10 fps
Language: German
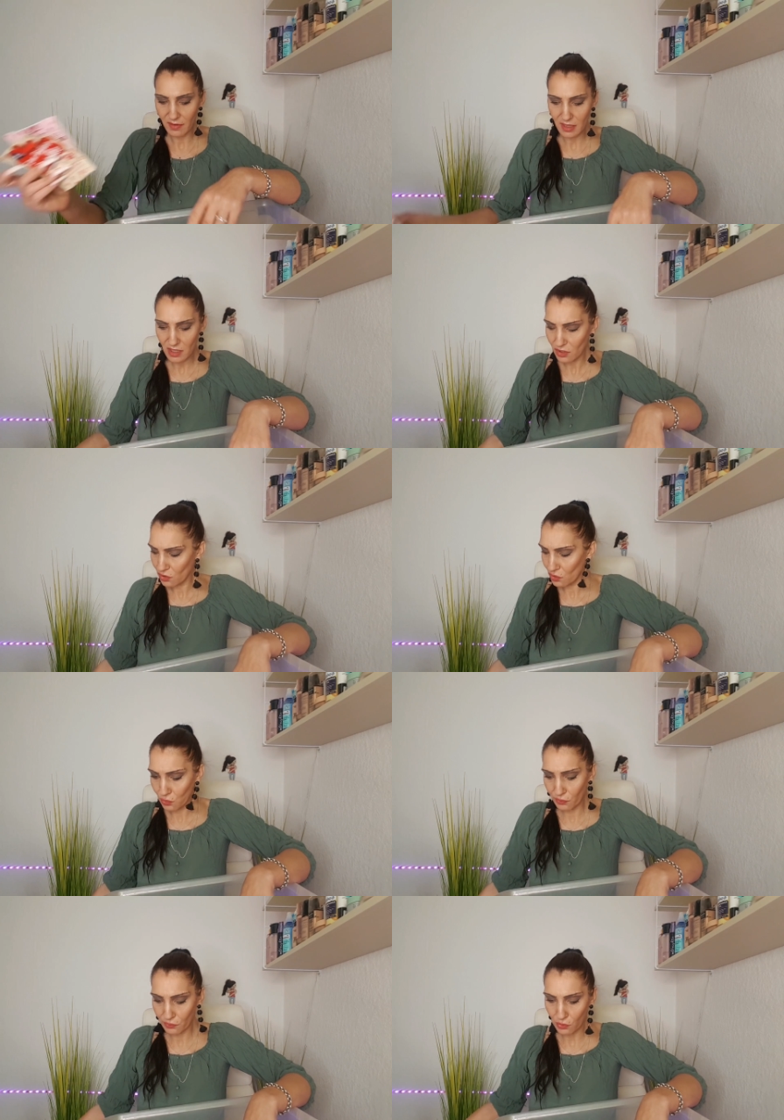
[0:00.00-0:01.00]
waren nicht zu
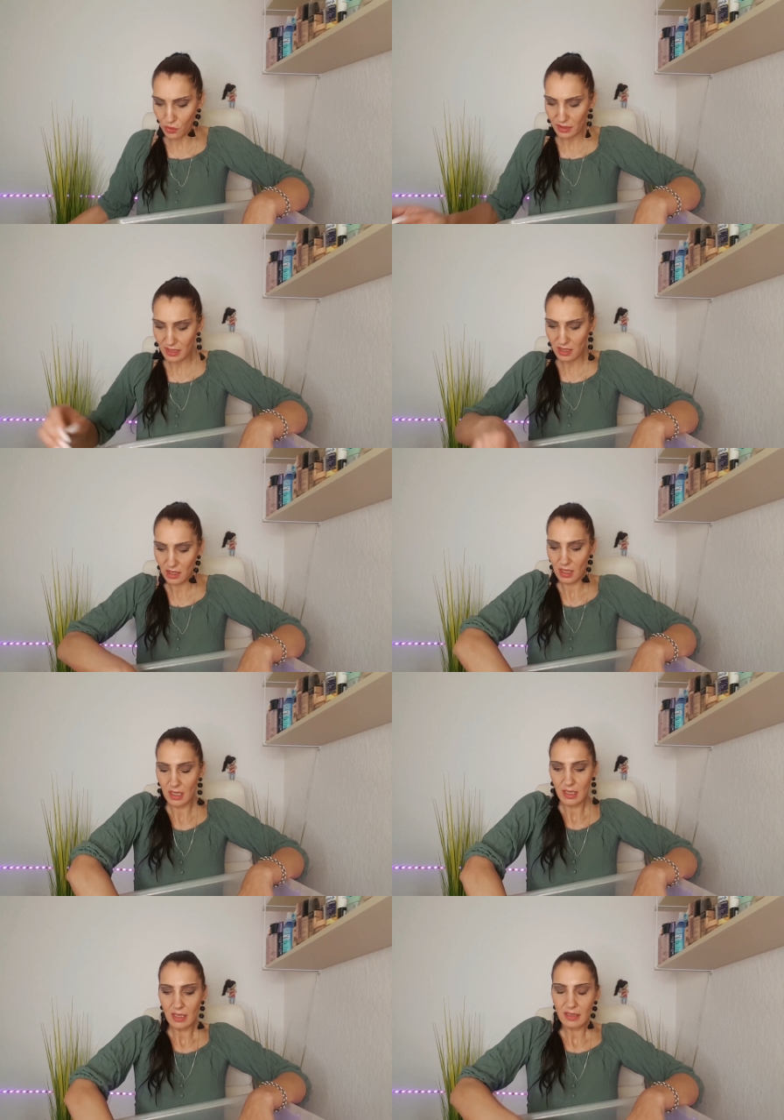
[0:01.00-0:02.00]
fruchtig.
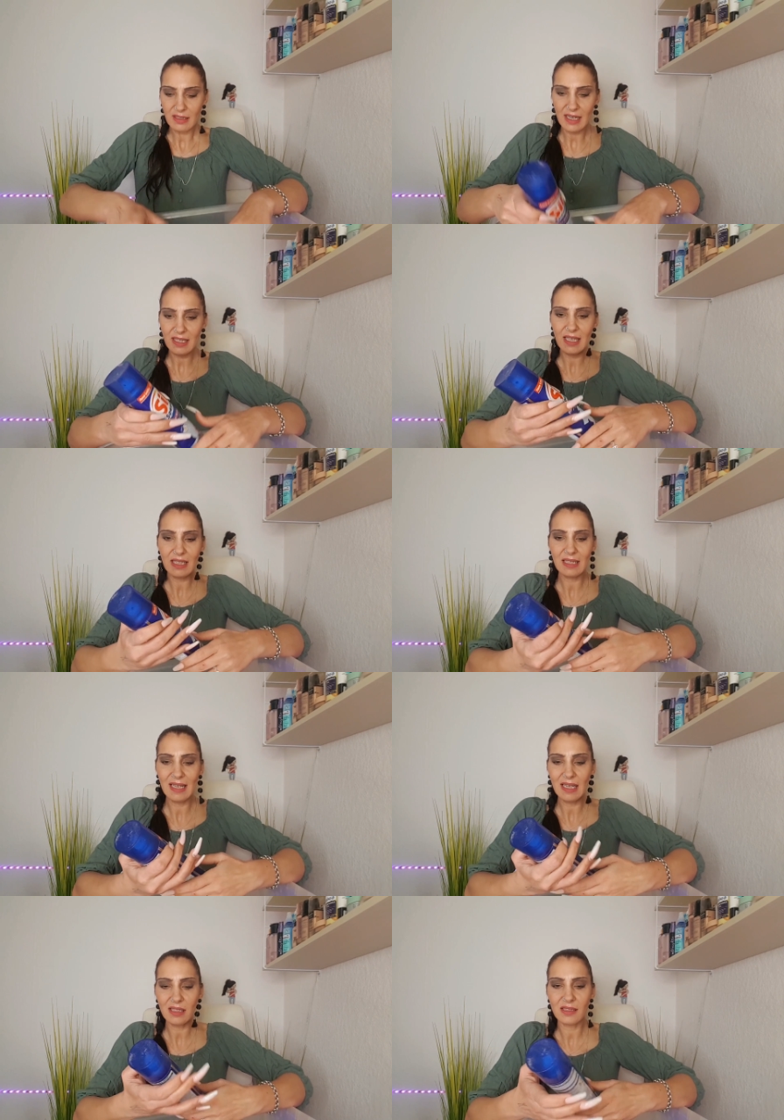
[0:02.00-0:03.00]
Dann
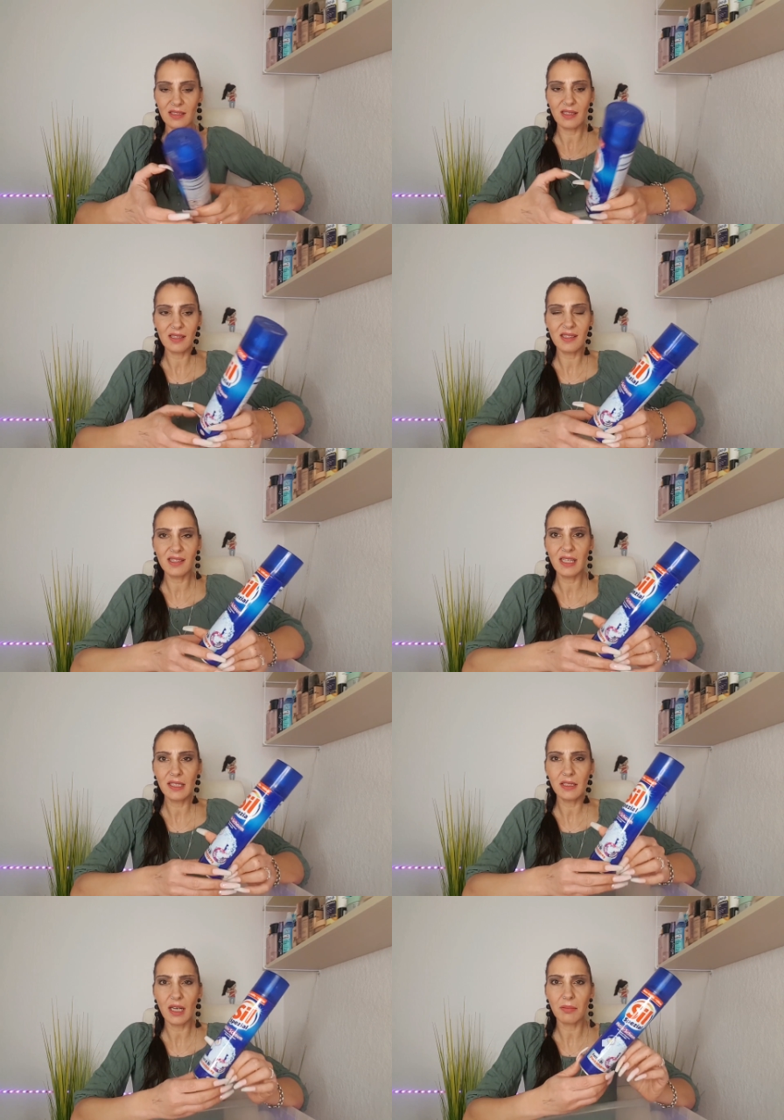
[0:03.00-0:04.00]
entleert Siel,
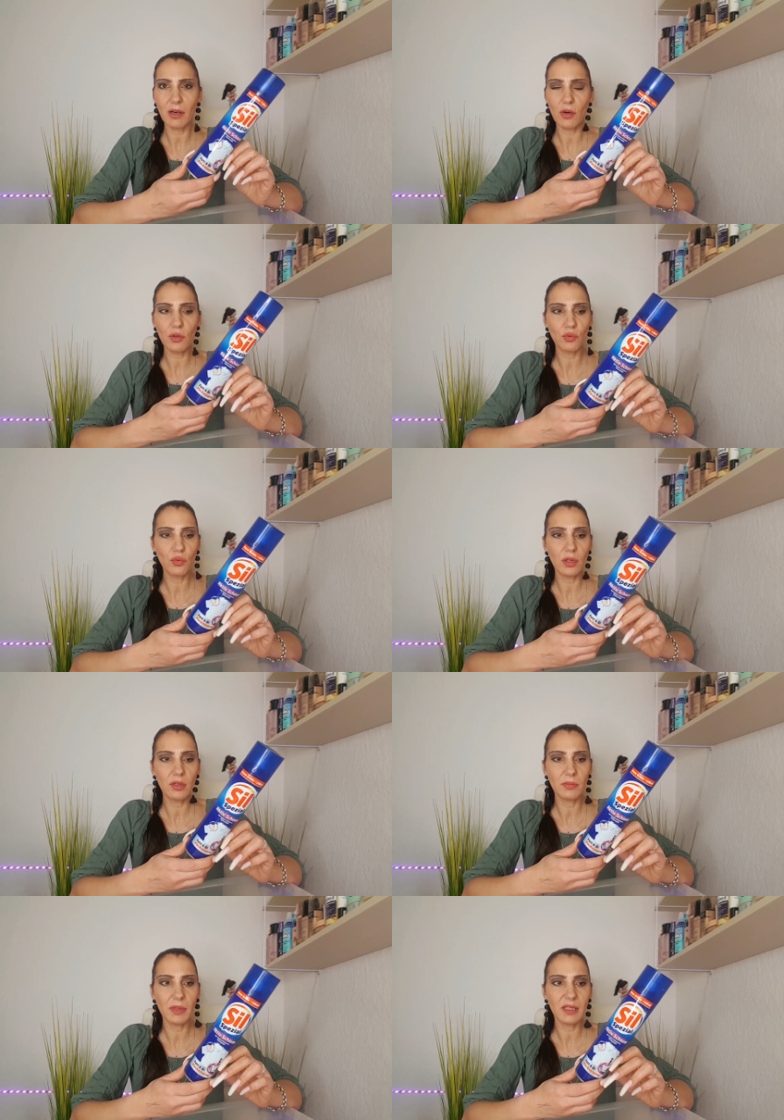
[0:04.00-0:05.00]
aber auch
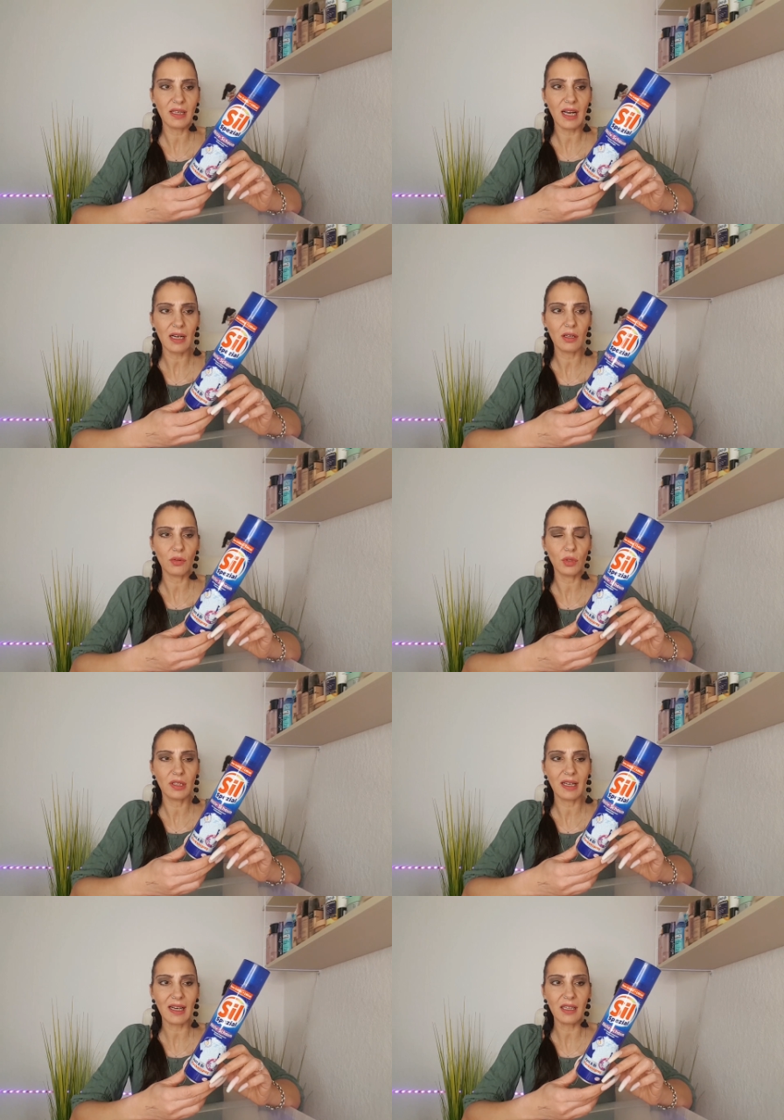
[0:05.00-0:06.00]
nur mit Ach und
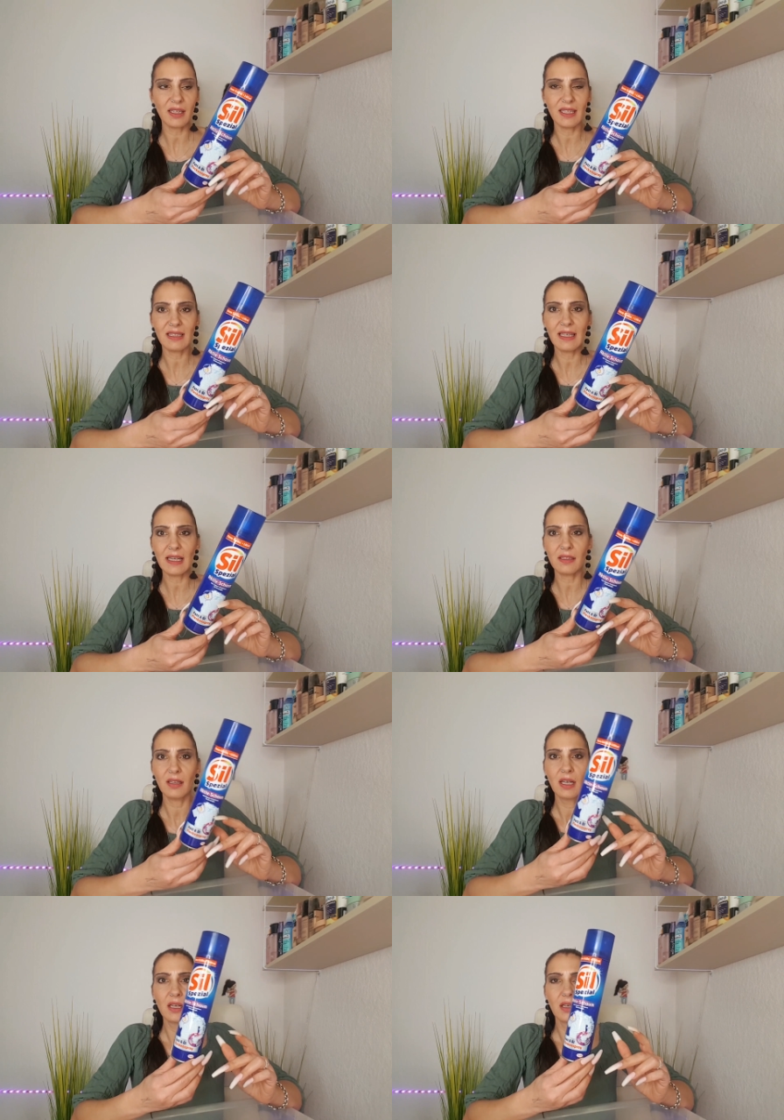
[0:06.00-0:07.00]
Krach entleert.
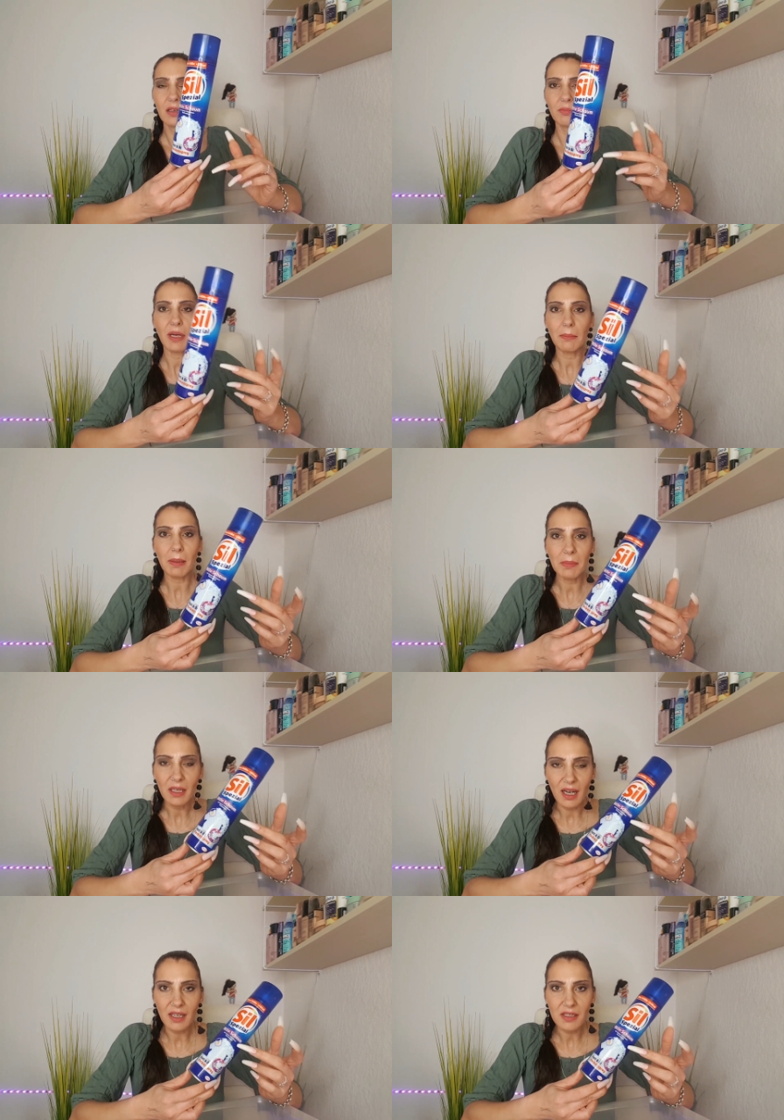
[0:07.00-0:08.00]
Bringt bei mir
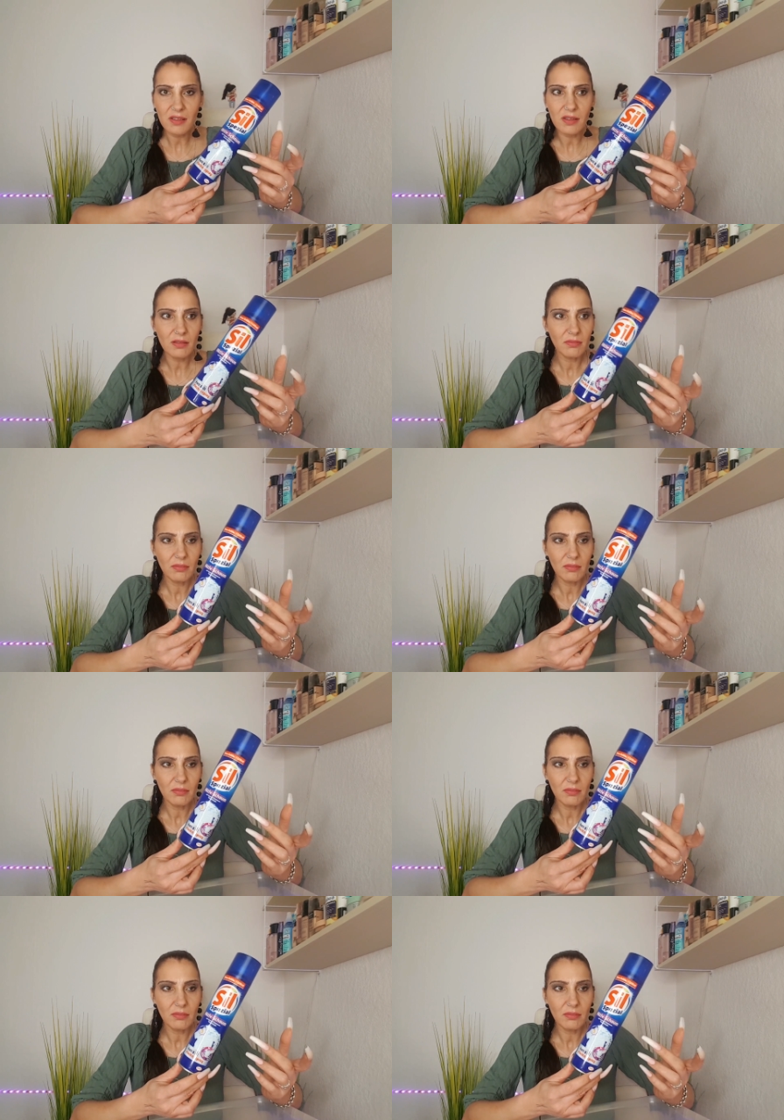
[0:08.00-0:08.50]
gar nichts.